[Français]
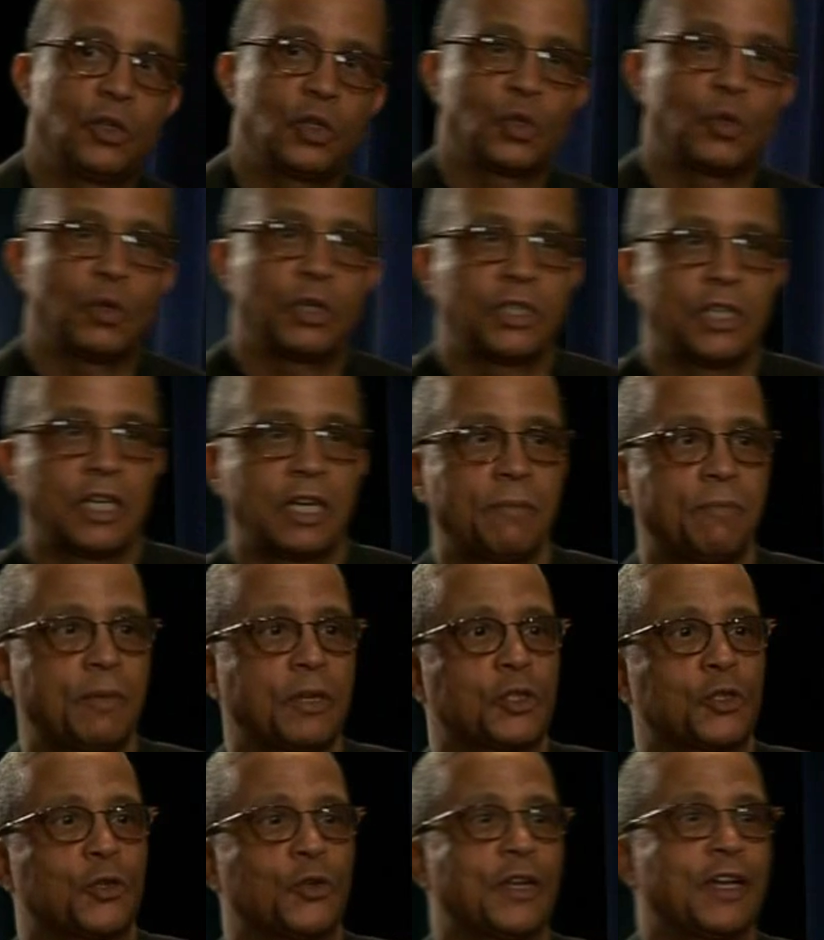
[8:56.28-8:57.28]
de choisir un
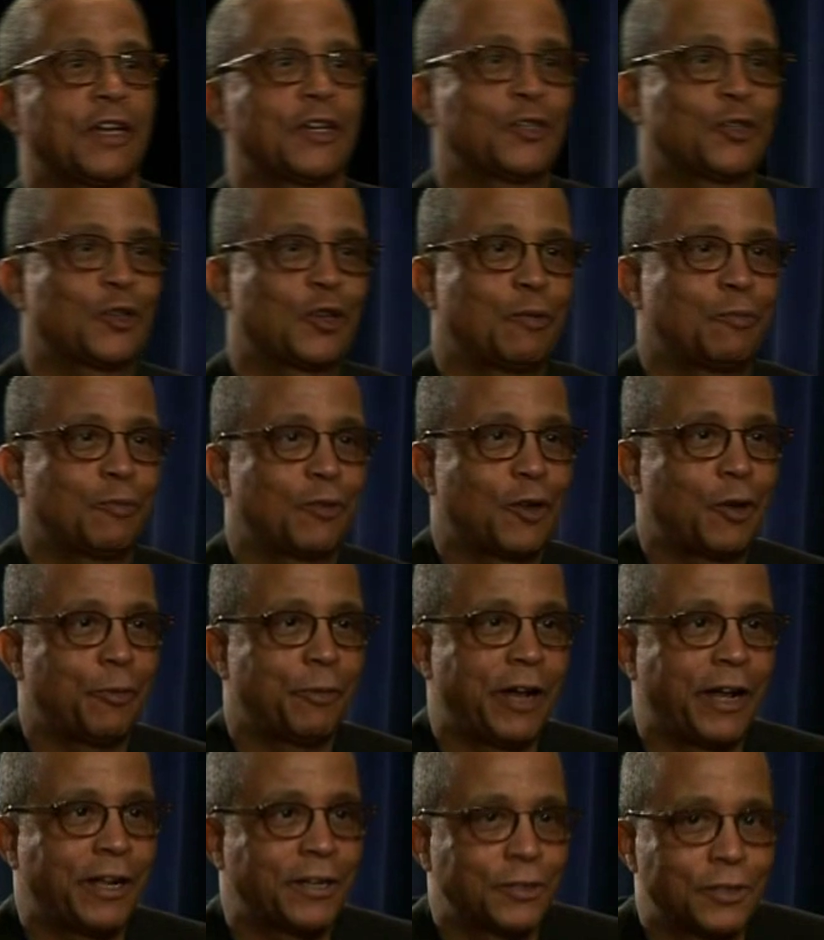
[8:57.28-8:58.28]
personnage comme,
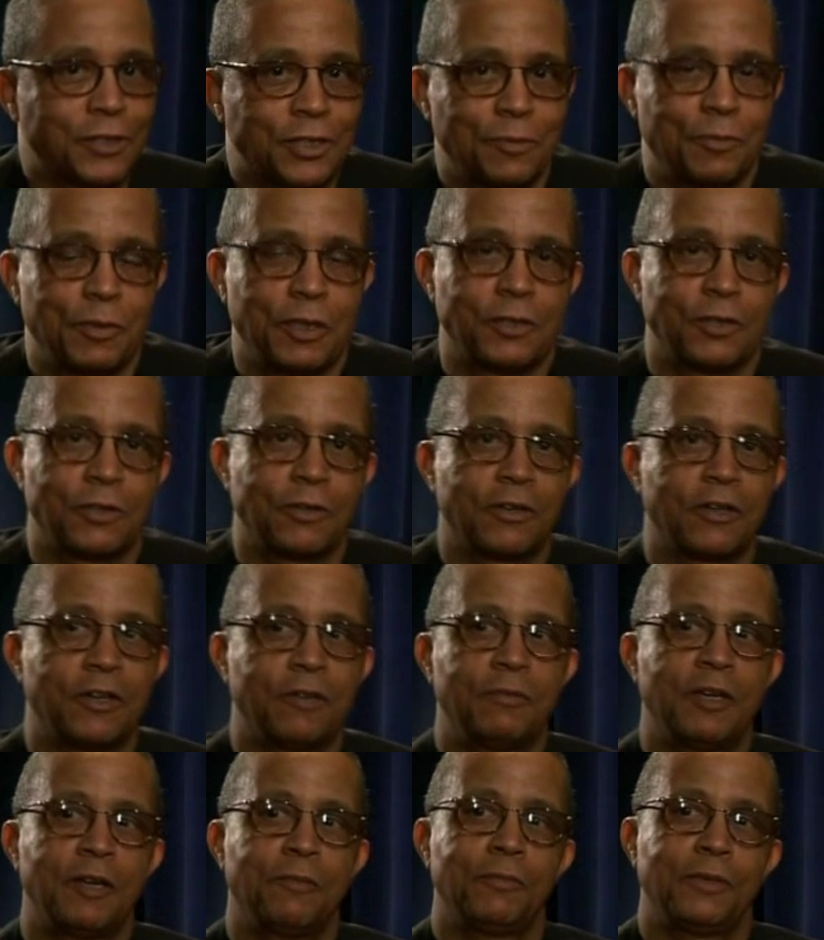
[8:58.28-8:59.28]
comme Hans, parce que
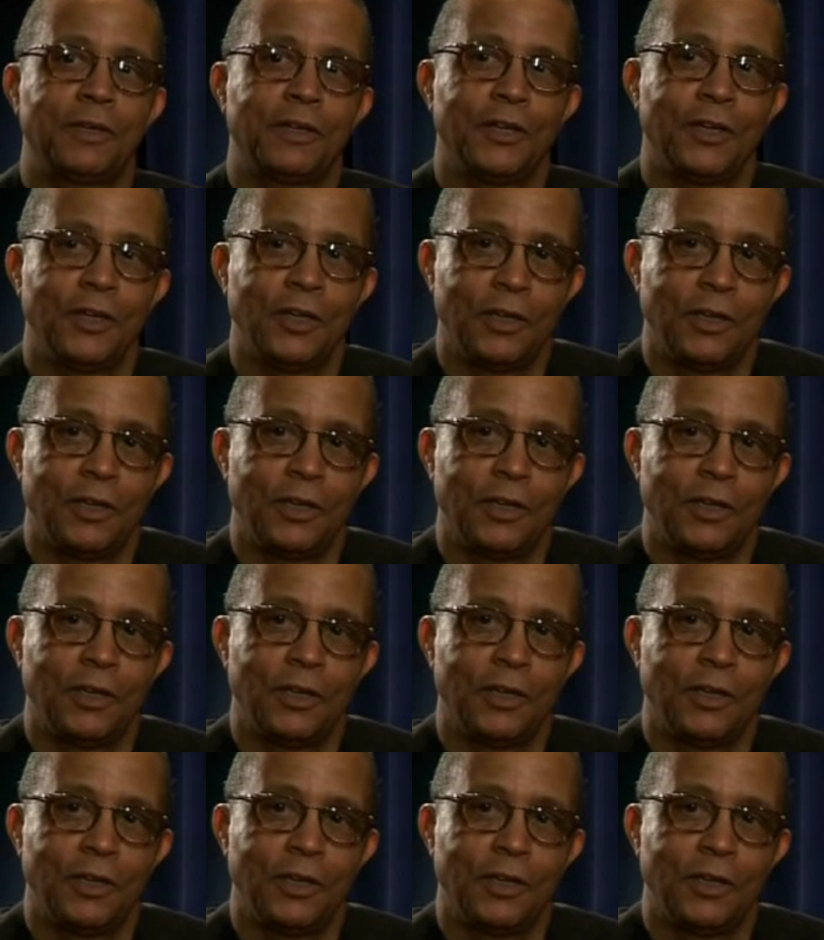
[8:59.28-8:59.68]
quand même,